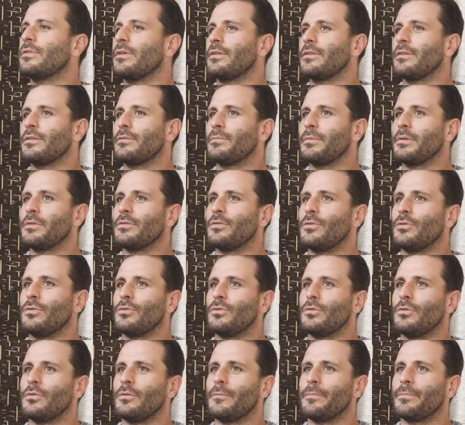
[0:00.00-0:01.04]
cette espèce
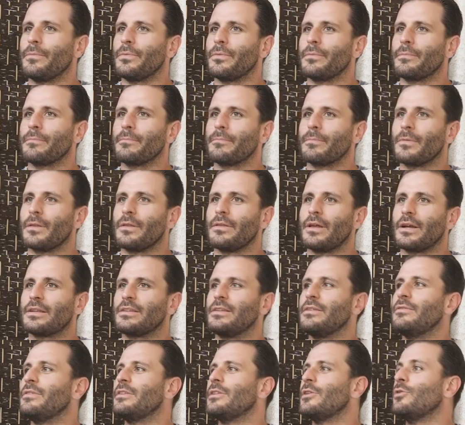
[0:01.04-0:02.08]

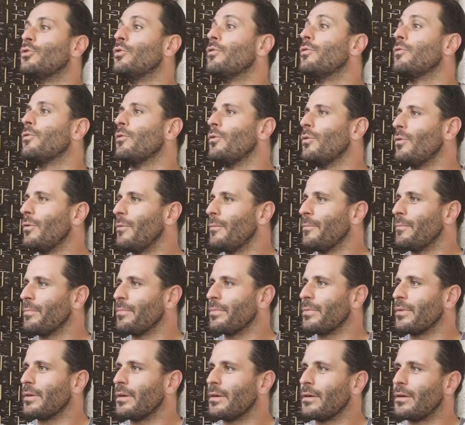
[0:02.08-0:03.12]
d'activité de, fond,
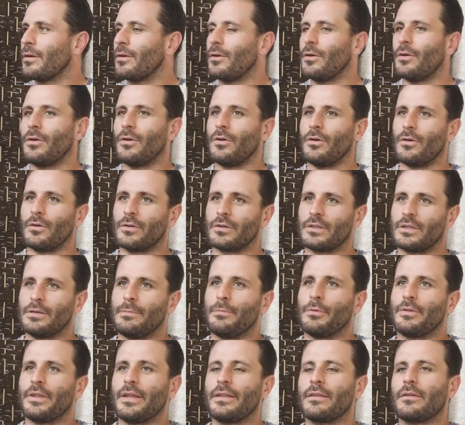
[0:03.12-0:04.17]
euh, qui
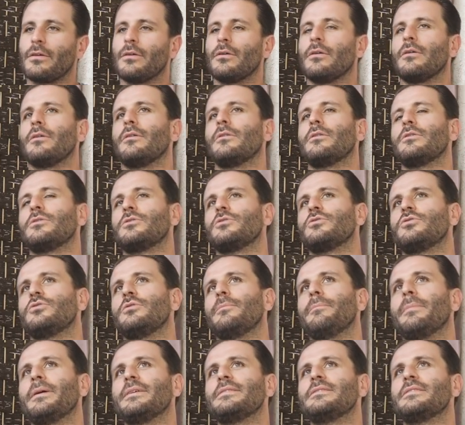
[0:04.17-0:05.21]
peut-être, je euh, je
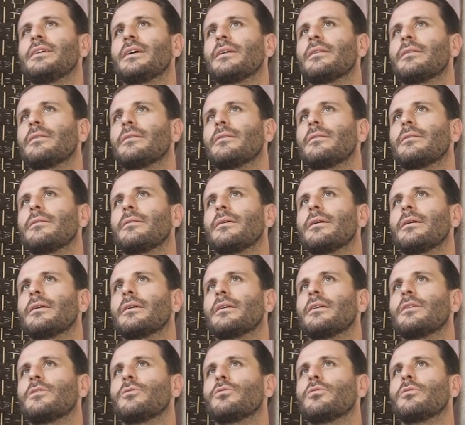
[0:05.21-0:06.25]
suis pas certain
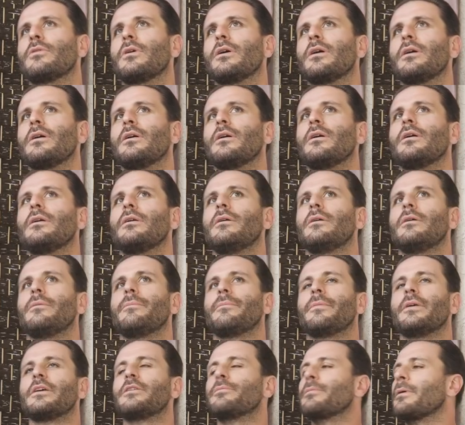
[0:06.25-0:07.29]
qu'elle soit
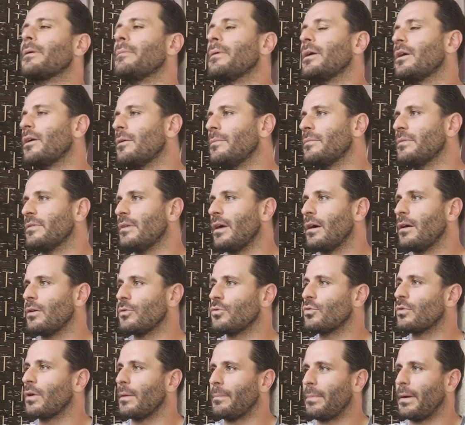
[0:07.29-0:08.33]
exprimée comme ça. En
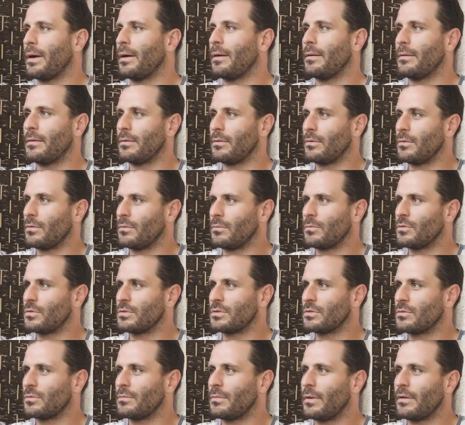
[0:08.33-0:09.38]
tout cas, pas moi,
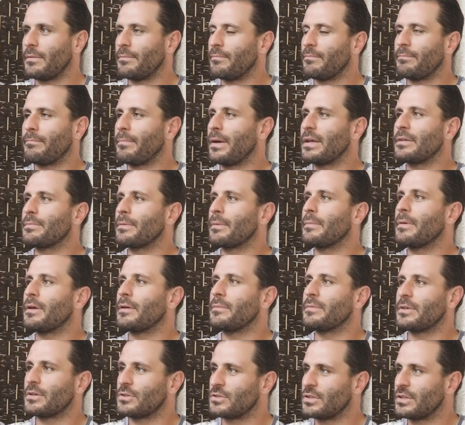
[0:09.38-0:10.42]
on ne l'a pas exprimée
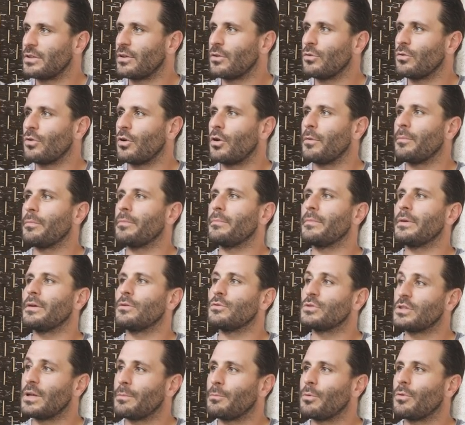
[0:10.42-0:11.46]
comme ça quand j'étais en Europe, mais
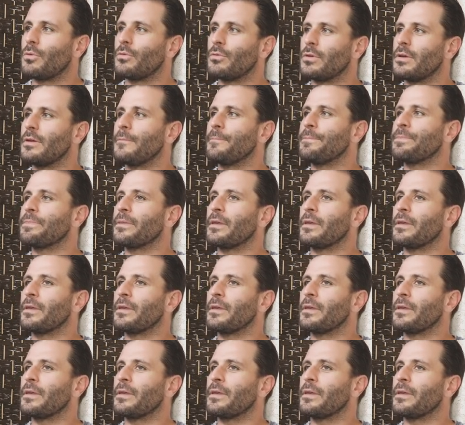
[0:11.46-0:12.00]
au Japon, oui.